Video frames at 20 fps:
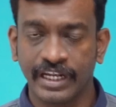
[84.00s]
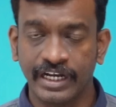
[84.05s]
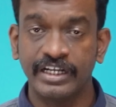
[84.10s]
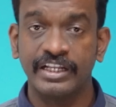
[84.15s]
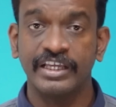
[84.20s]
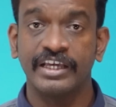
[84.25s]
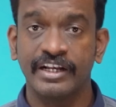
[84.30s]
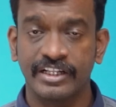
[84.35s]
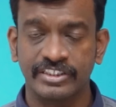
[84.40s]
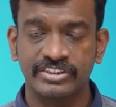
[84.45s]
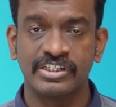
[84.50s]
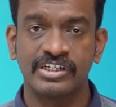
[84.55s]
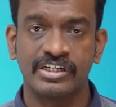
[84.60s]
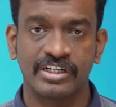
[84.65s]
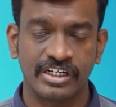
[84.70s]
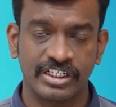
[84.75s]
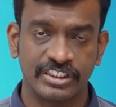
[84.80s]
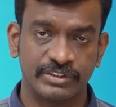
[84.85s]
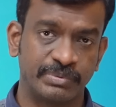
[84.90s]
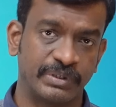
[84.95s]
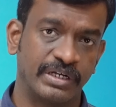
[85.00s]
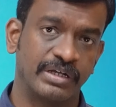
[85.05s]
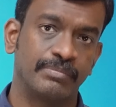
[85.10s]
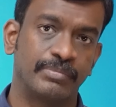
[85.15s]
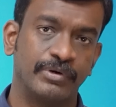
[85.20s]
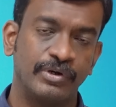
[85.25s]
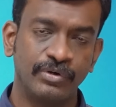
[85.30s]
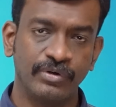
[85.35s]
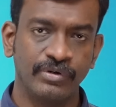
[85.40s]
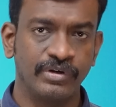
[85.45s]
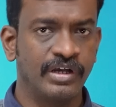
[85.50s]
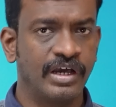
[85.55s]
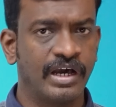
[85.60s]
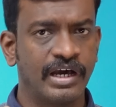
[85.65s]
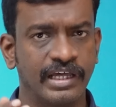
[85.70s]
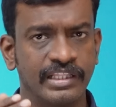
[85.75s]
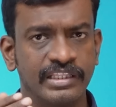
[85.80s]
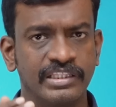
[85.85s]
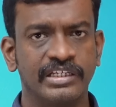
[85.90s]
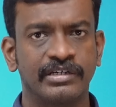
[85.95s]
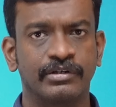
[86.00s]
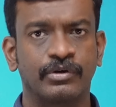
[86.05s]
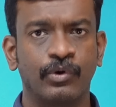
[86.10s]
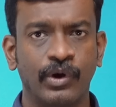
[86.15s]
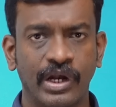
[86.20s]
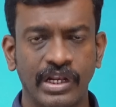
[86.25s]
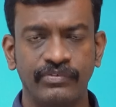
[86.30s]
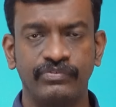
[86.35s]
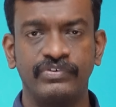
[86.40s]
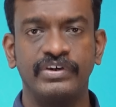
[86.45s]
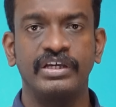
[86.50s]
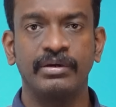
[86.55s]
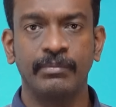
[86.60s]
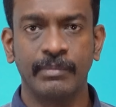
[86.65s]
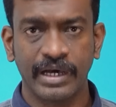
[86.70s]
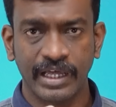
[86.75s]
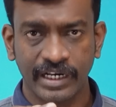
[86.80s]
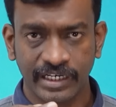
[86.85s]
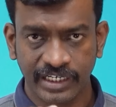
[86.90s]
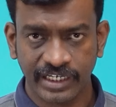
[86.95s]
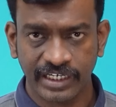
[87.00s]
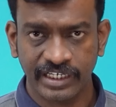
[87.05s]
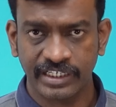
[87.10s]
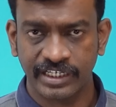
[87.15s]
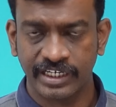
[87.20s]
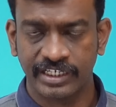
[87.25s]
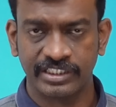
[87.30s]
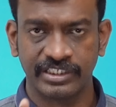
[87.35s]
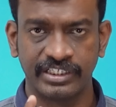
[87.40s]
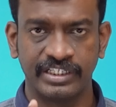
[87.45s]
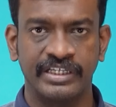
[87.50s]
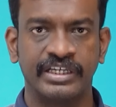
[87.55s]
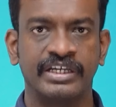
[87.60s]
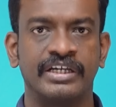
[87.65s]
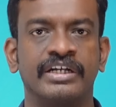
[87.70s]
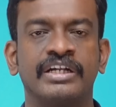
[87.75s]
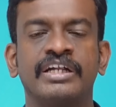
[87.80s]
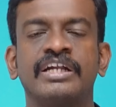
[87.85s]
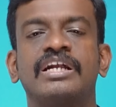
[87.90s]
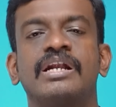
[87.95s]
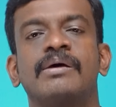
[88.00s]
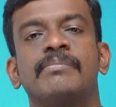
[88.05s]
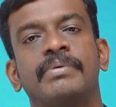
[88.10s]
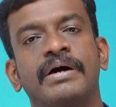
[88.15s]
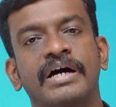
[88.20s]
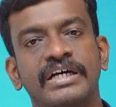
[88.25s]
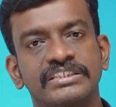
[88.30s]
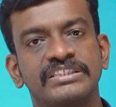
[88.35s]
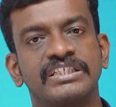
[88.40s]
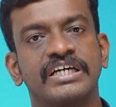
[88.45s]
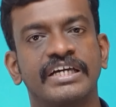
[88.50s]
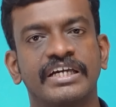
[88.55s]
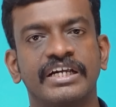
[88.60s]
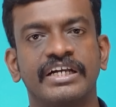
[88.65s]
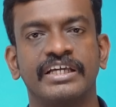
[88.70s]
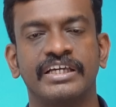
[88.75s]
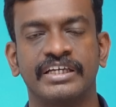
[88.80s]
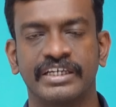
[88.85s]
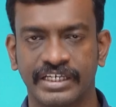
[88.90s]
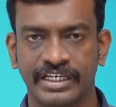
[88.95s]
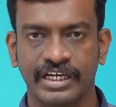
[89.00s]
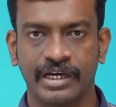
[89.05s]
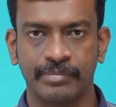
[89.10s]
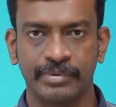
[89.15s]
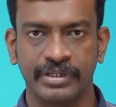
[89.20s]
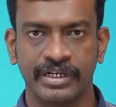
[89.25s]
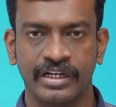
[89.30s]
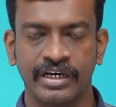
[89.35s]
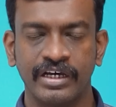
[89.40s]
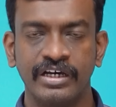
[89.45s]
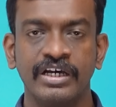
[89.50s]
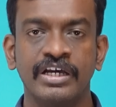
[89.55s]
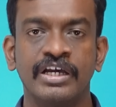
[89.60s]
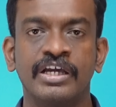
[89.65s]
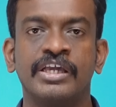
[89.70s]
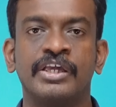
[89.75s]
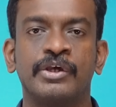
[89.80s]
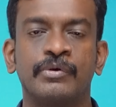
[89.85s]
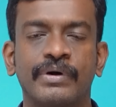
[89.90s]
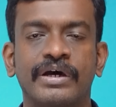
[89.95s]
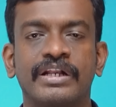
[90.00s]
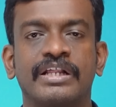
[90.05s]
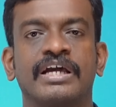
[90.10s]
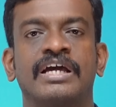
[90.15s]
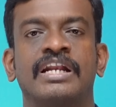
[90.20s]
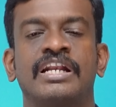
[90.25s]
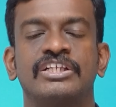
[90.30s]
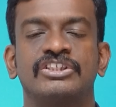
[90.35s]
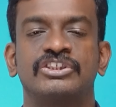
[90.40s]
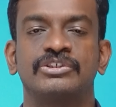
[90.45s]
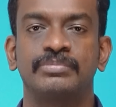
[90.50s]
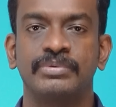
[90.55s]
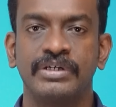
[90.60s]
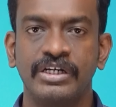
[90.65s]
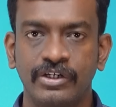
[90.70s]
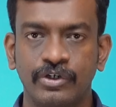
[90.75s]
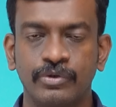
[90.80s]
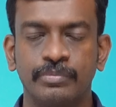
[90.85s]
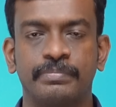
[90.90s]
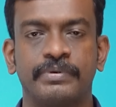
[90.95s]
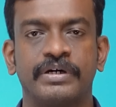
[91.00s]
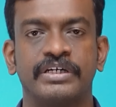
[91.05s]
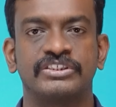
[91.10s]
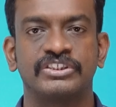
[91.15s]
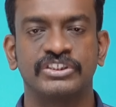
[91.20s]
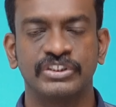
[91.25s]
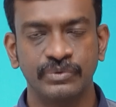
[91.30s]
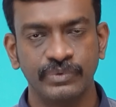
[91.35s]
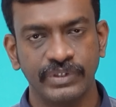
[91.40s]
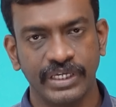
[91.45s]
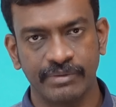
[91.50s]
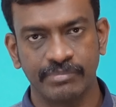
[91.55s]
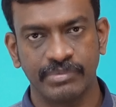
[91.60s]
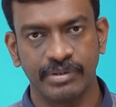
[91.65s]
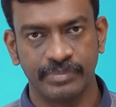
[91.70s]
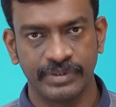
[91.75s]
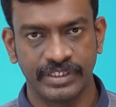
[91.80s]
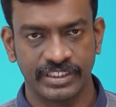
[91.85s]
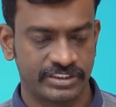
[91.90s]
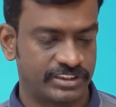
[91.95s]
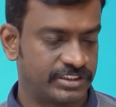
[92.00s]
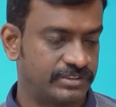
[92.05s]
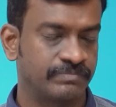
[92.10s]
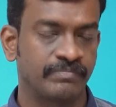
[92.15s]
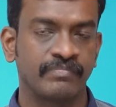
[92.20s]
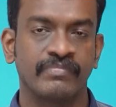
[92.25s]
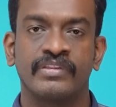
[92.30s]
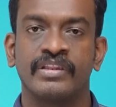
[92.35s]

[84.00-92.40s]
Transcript: என்டிஏ ரிசல்ட் ரிலீஸ் பண்ண அப்புறம் அந்த குவாலிஃபையிங் மார்க்கை நீங்கள் எடுத்துட்டீங்க நீட்டில் பாஸ் ஆகிட்டீங்க அப்படின்னா யூ ஆர் எலிஜிபிள் டு பாசிவ் எம்பிபிஎஸ்